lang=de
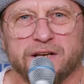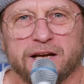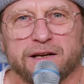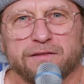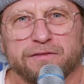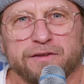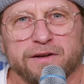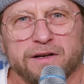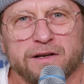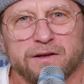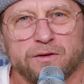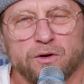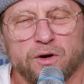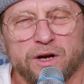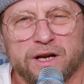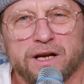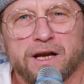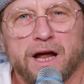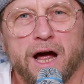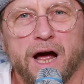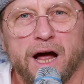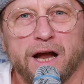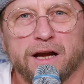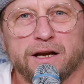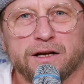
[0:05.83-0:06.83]
entweder noch in
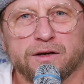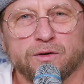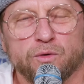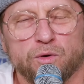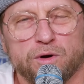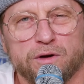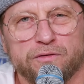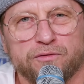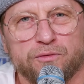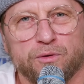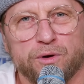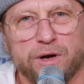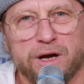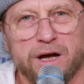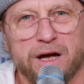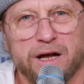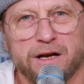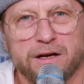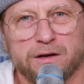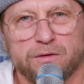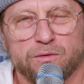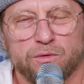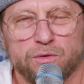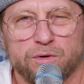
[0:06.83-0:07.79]
der Halle oder vor der Halle